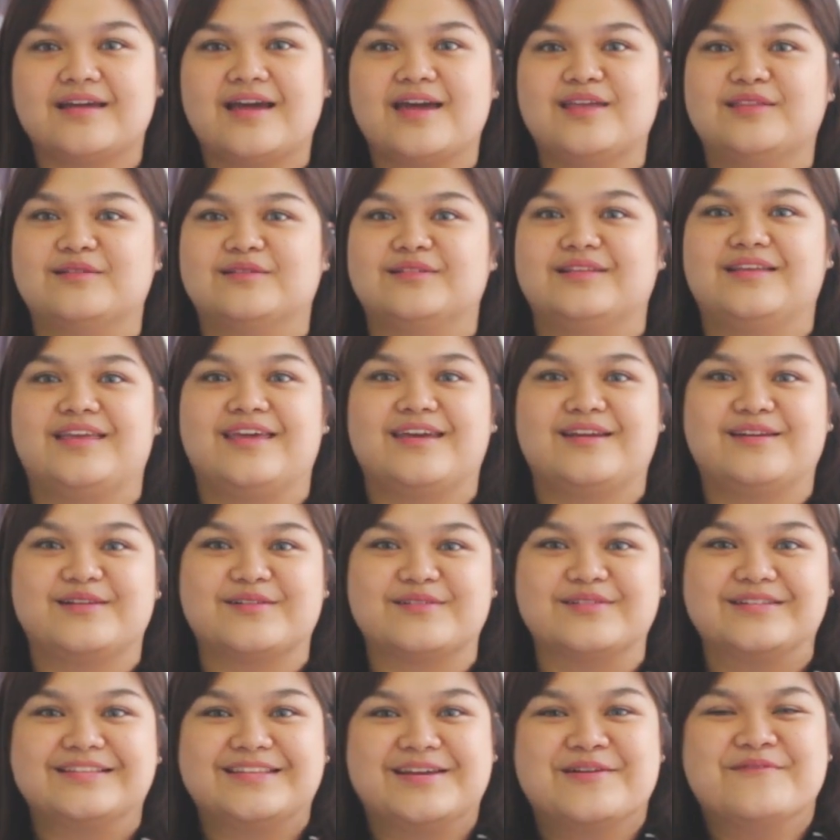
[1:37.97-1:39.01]
I don't care
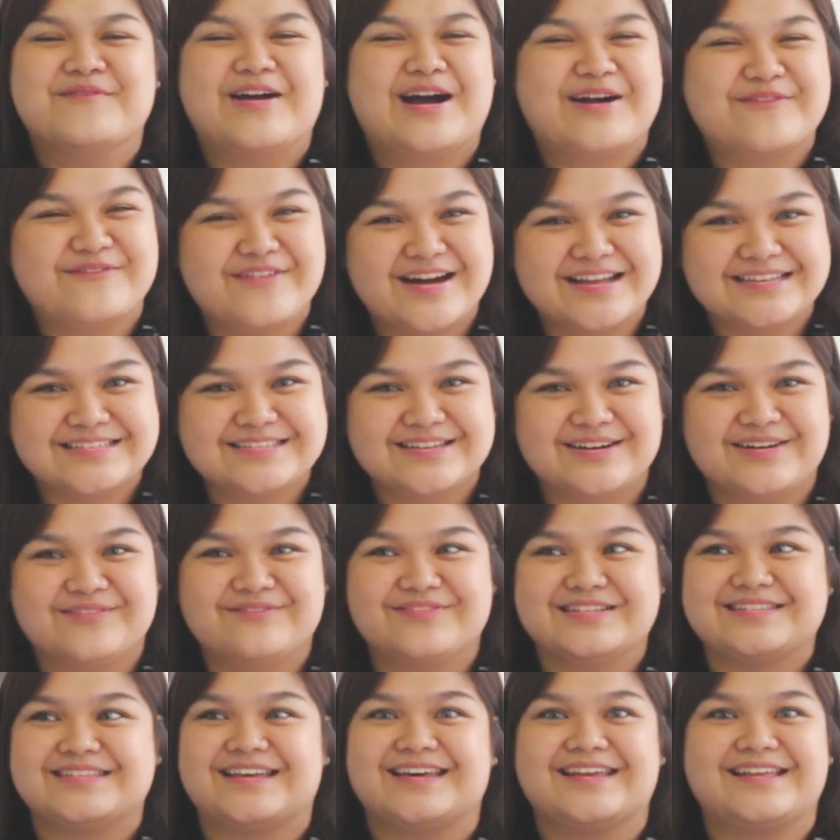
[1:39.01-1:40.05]
kung hindi ako makapasok,
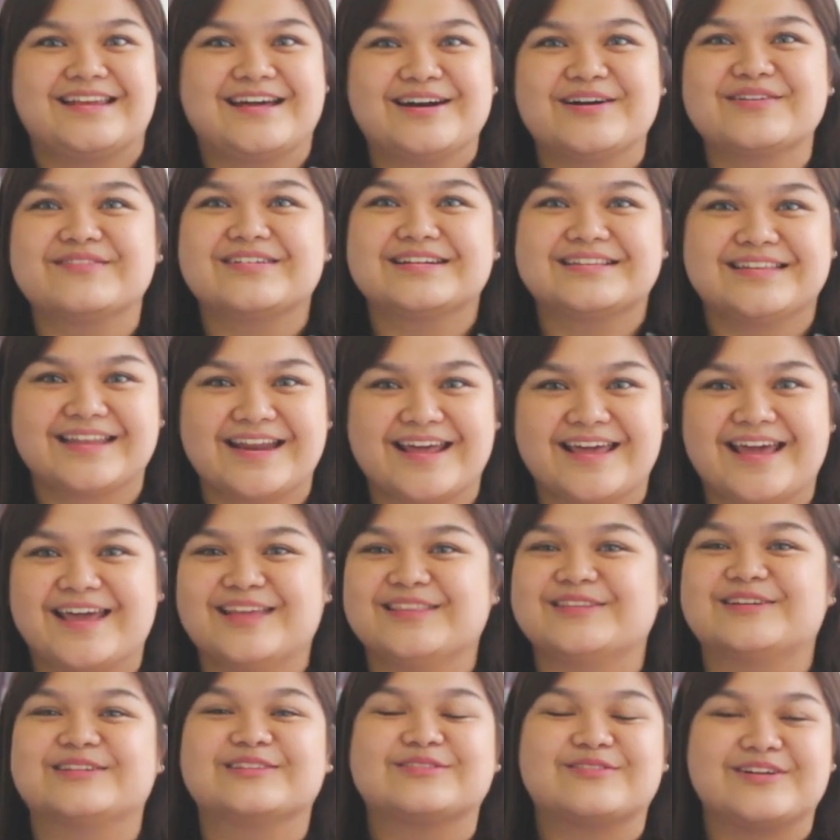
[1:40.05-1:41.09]
basta kailangan ko mag-try. I
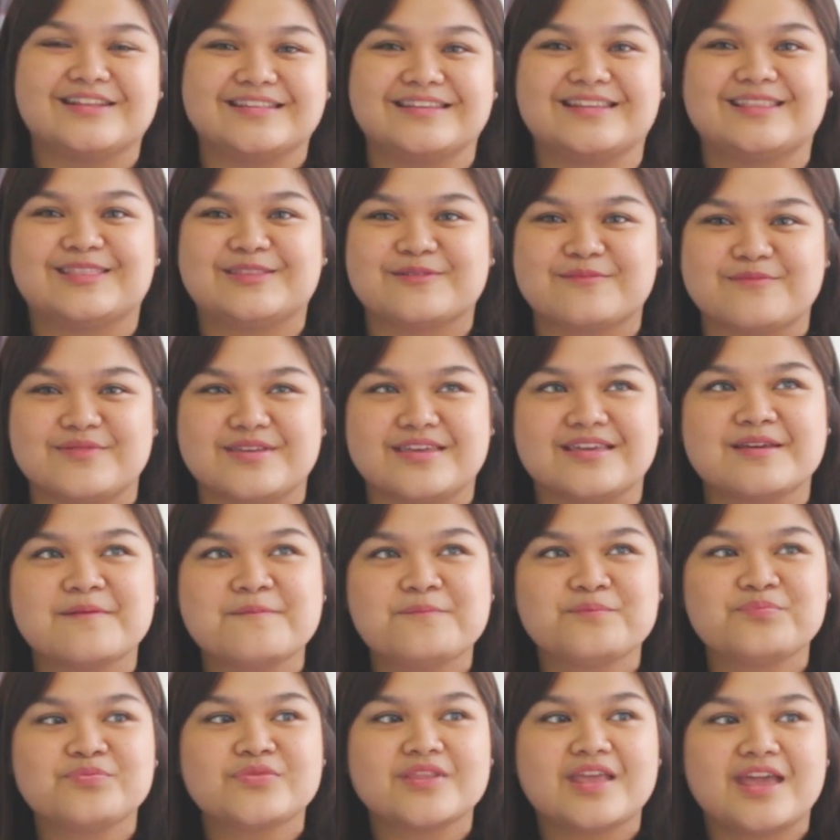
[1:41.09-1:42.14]
don't want it to be
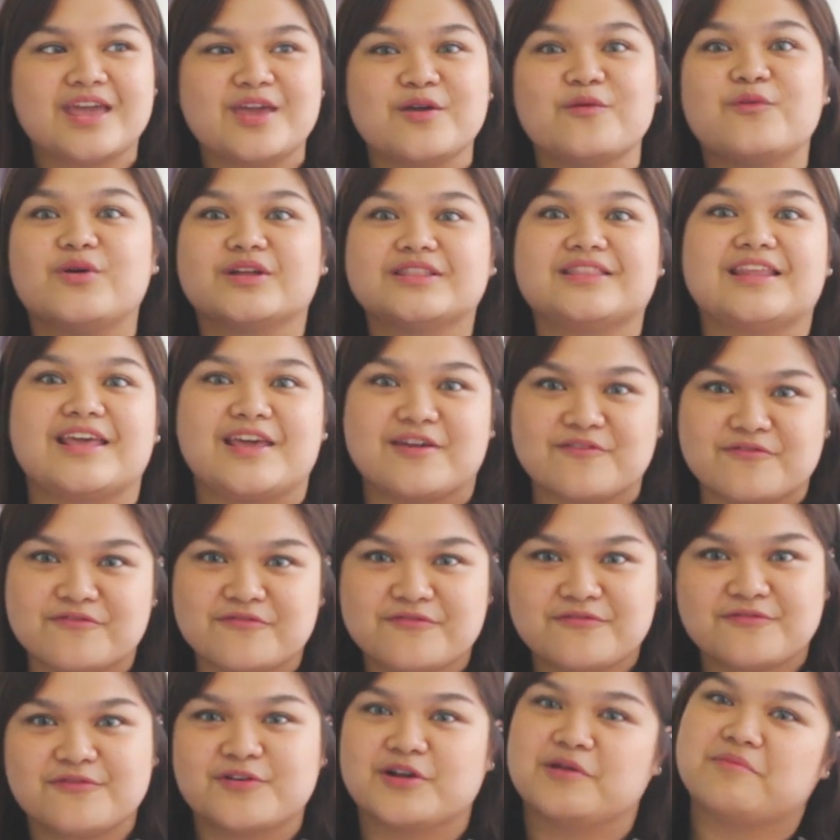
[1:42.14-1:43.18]
a what if
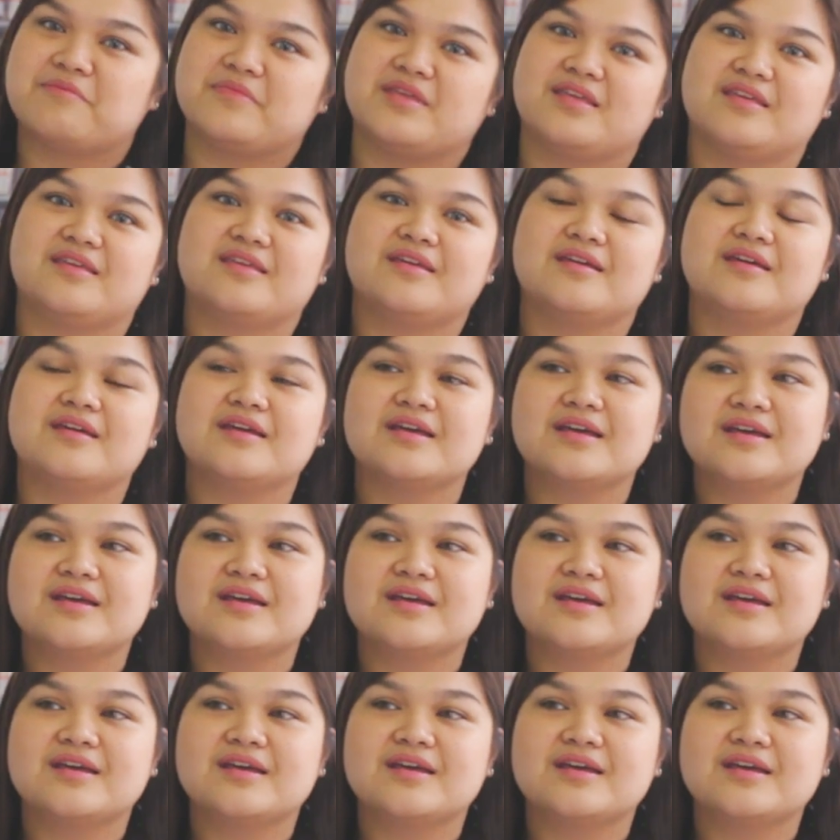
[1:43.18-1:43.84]
for me.